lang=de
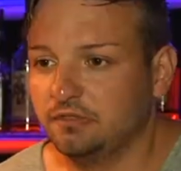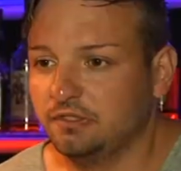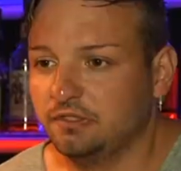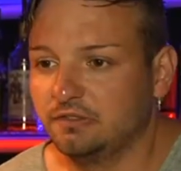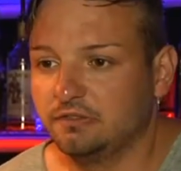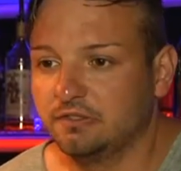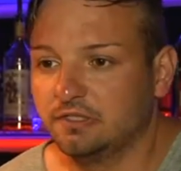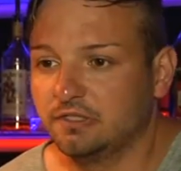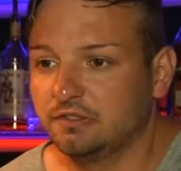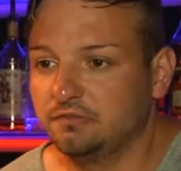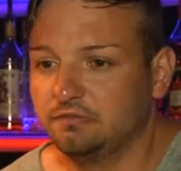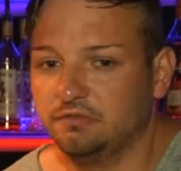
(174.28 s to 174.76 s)

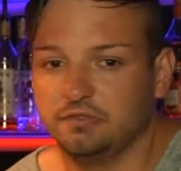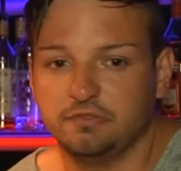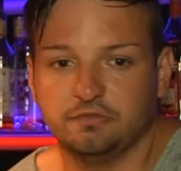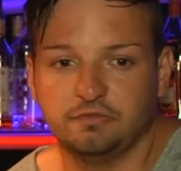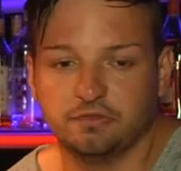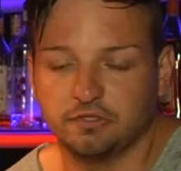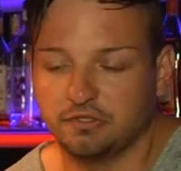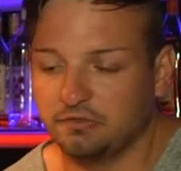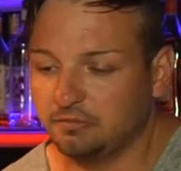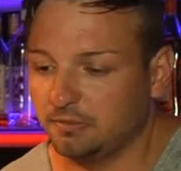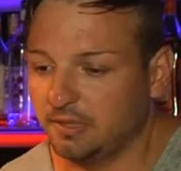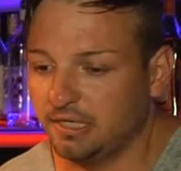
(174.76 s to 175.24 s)
gesagt, wie vor
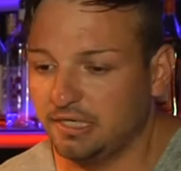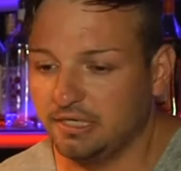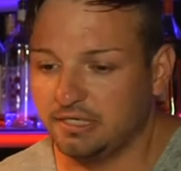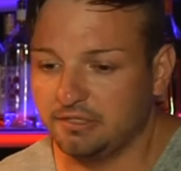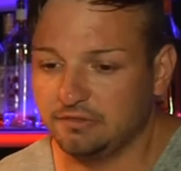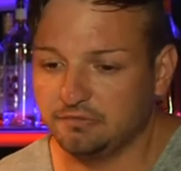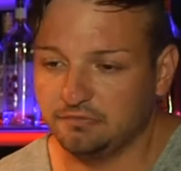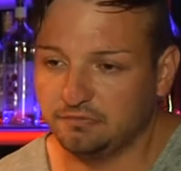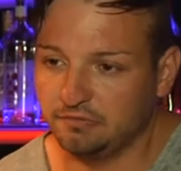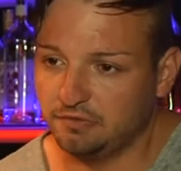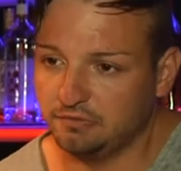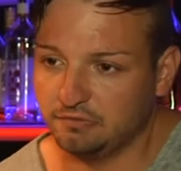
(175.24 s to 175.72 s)
zwei Jahren,
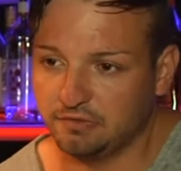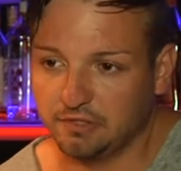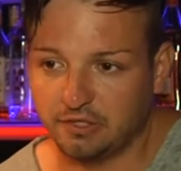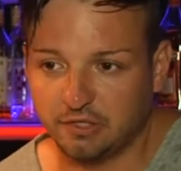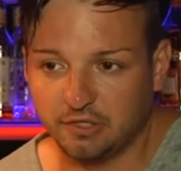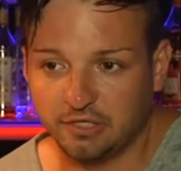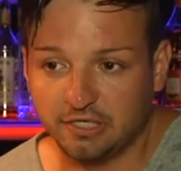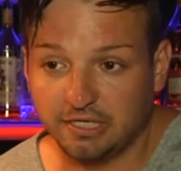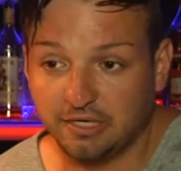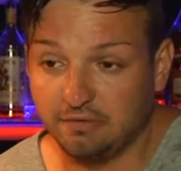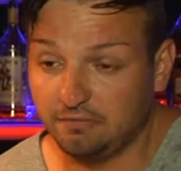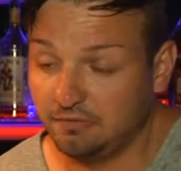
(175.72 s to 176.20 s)
wenn wir
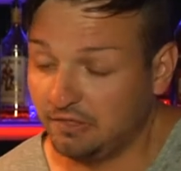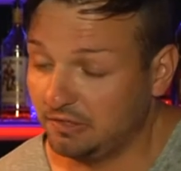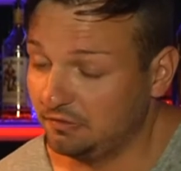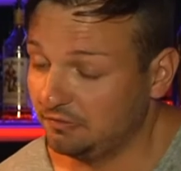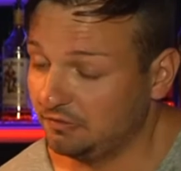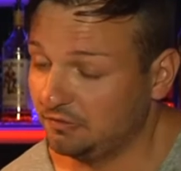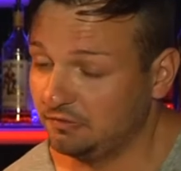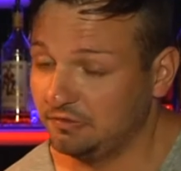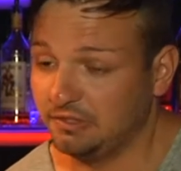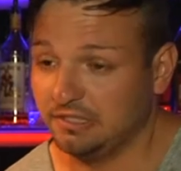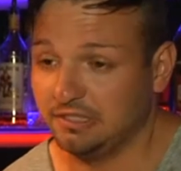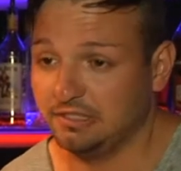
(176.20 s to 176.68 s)
Glück haben, werden wir
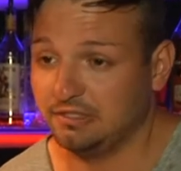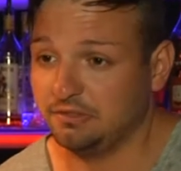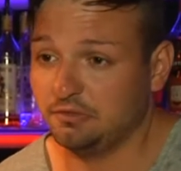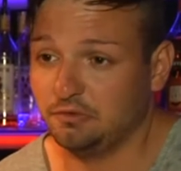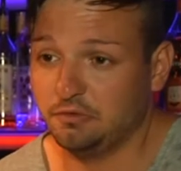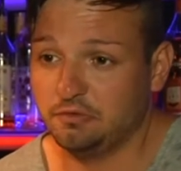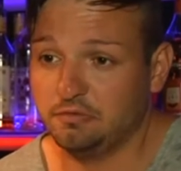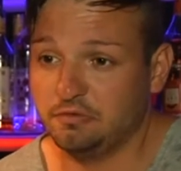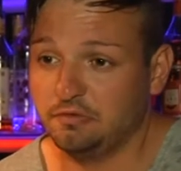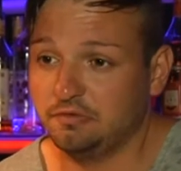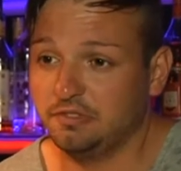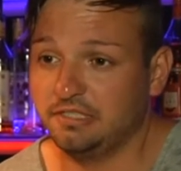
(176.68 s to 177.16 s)
wieder,
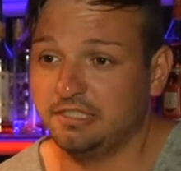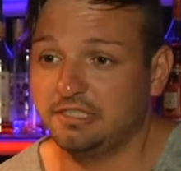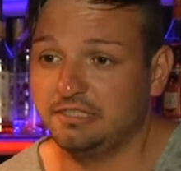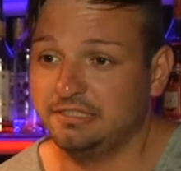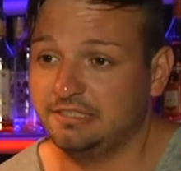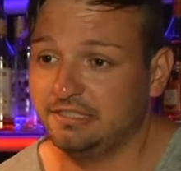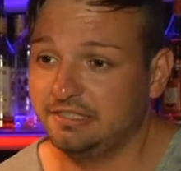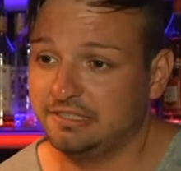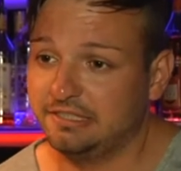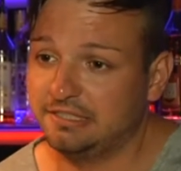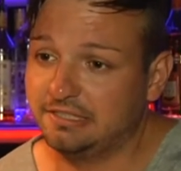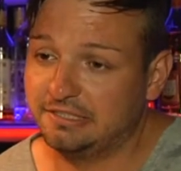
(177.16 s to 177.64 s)
holen wir wieder einen
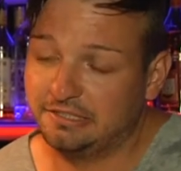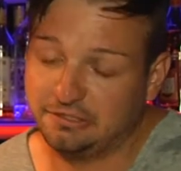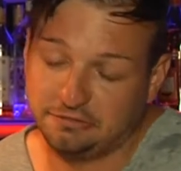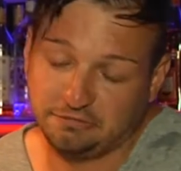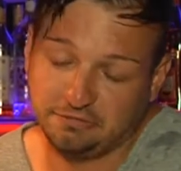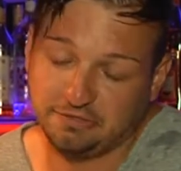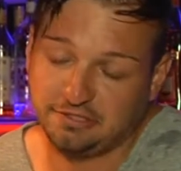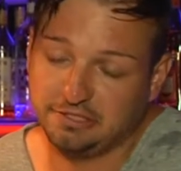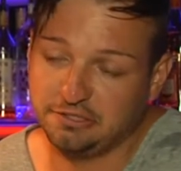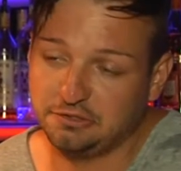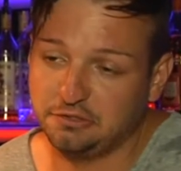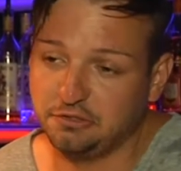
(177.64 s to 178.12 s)
Titel. Das wäre
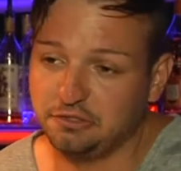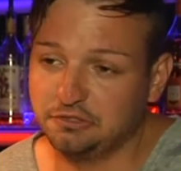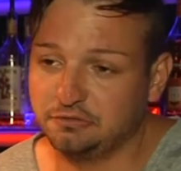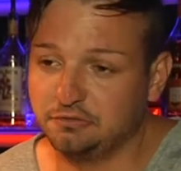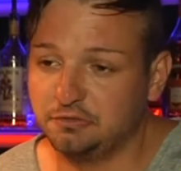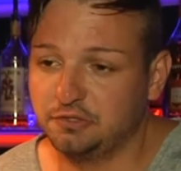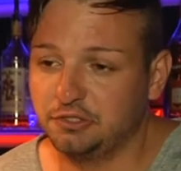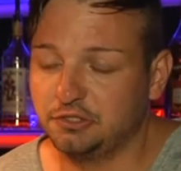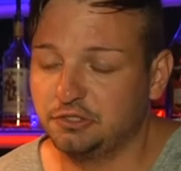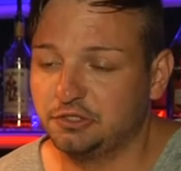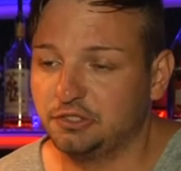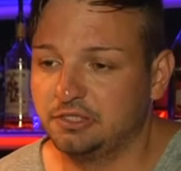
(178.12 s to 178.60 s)
natürlich
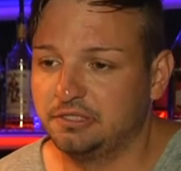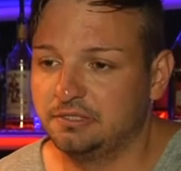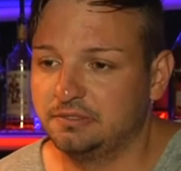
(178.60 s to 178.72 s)
wunderschön.